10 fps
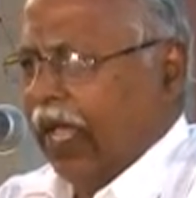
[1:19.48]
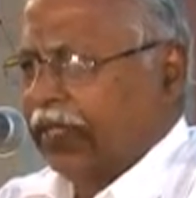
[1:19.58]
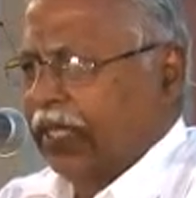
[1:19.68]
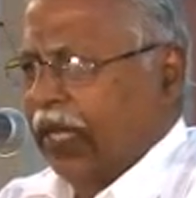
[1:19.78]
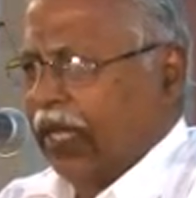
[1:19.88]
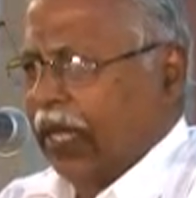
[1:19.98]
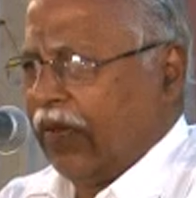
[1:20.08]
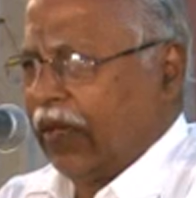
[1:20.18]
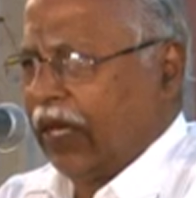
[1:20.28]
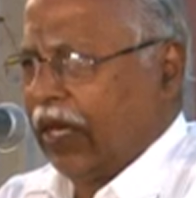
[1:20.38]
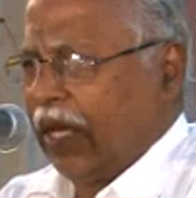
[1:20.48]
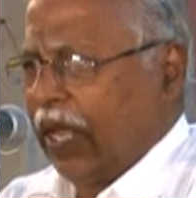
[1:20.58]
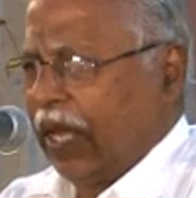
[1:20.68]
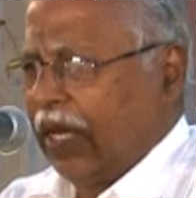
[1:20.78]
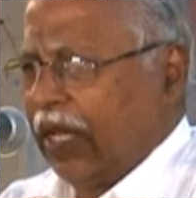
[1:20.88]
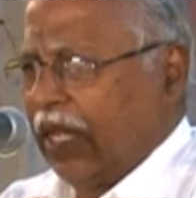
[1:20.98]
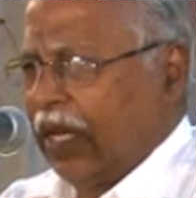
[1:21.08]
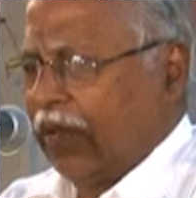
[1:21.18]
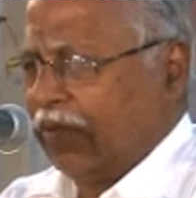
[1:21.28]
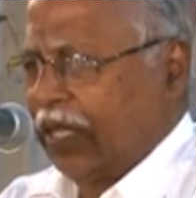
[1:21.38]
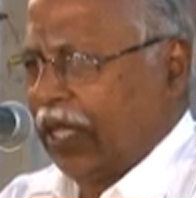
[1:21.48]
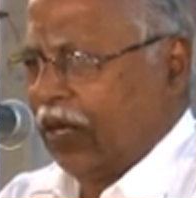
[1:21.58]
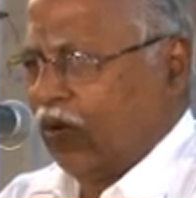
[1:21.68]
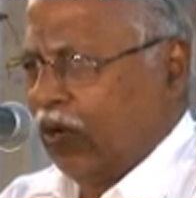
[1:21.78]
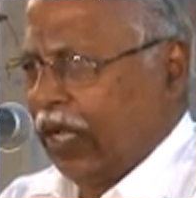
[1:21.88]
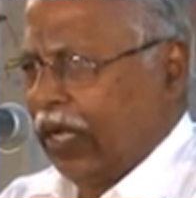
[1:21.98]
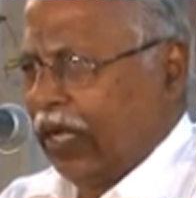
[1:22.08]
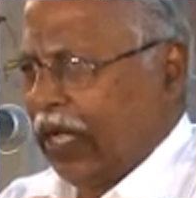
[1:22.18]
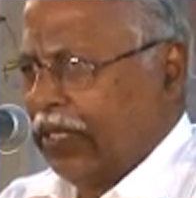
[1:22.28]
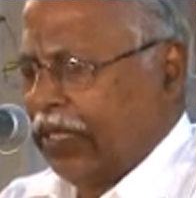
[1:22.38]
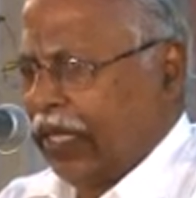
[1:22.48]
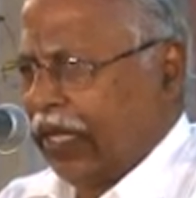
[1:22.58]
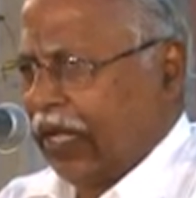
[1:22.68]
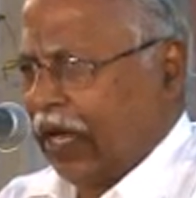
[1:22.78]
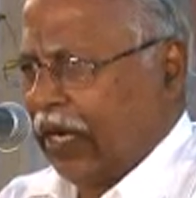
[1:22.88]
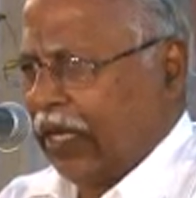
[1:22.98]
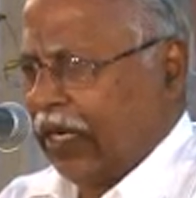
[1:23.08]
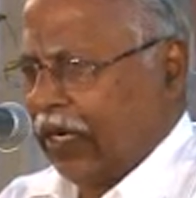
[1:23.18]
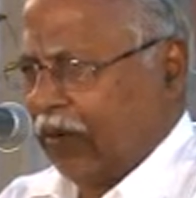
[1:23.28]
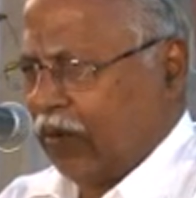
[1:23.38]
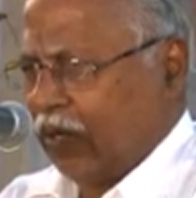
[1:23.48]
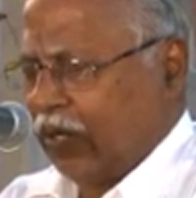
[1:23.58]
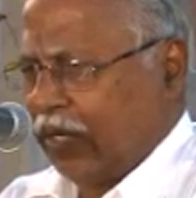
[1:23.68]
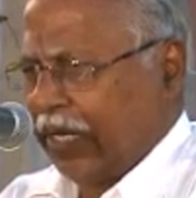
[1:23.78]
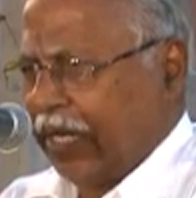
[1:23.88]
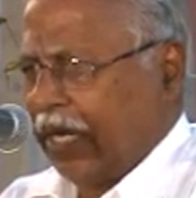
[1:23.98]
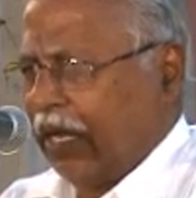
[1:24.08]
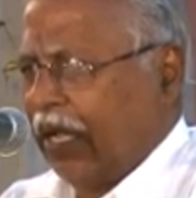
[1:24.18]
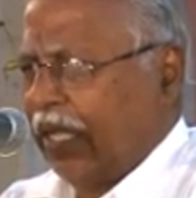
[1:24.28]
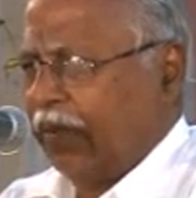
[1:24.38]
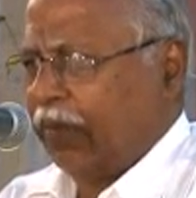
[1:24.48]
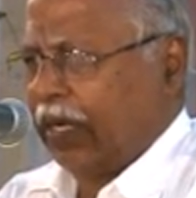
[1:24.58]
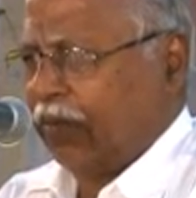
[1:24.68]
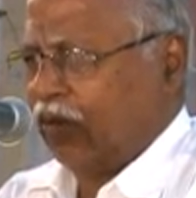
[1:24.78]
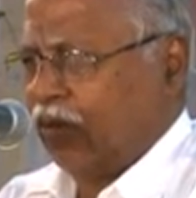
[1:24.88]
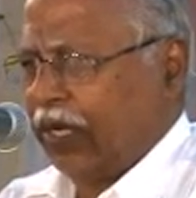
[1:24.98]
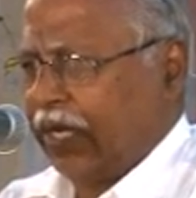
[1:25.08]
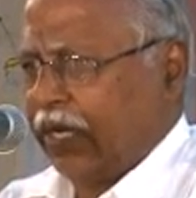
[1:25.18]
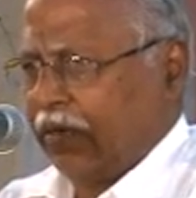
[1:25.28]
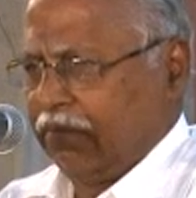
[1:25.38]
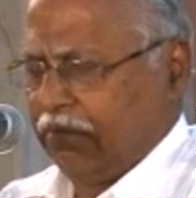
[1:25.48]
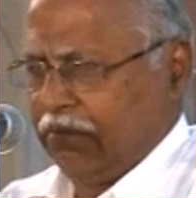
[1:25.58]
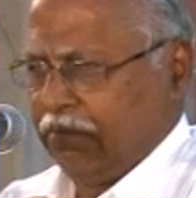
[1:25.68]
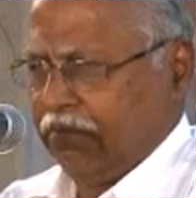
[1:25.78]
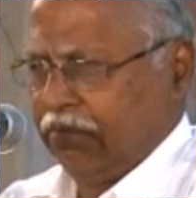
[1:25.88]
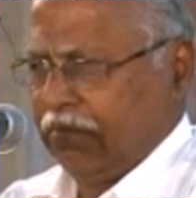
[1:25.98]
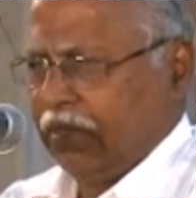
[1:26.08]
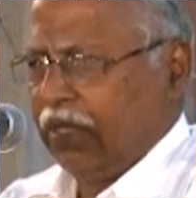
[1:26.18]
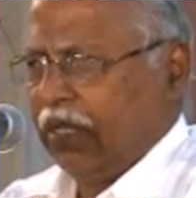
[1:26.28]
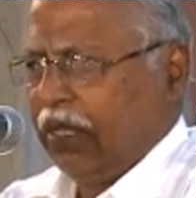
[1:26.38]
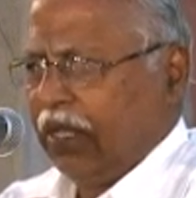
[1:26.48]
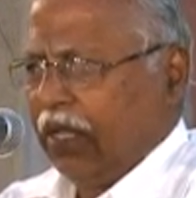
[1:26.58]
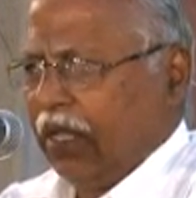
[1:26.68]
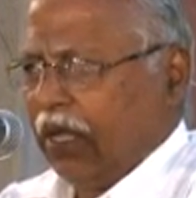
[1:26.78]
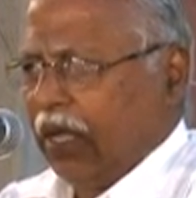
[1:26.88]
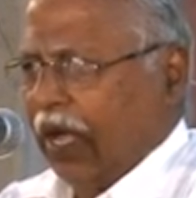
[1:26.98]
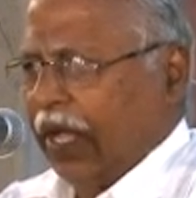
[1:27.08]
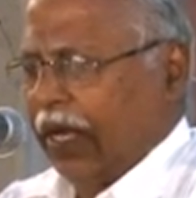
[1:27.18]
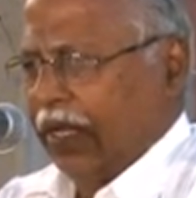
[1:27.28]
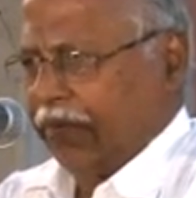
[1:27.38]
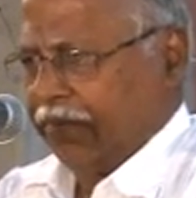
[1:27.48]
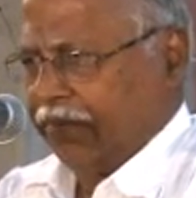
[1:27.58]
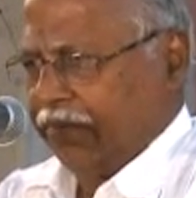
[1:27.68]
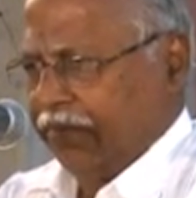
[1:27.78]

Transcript: ஆசான் அவர்கள் அன்னதானம் செய்யக்கூடிய காட்சியை காணுகின்ற பொழுது நெகிழாத மனம் கூட நெகிழும் காரணம்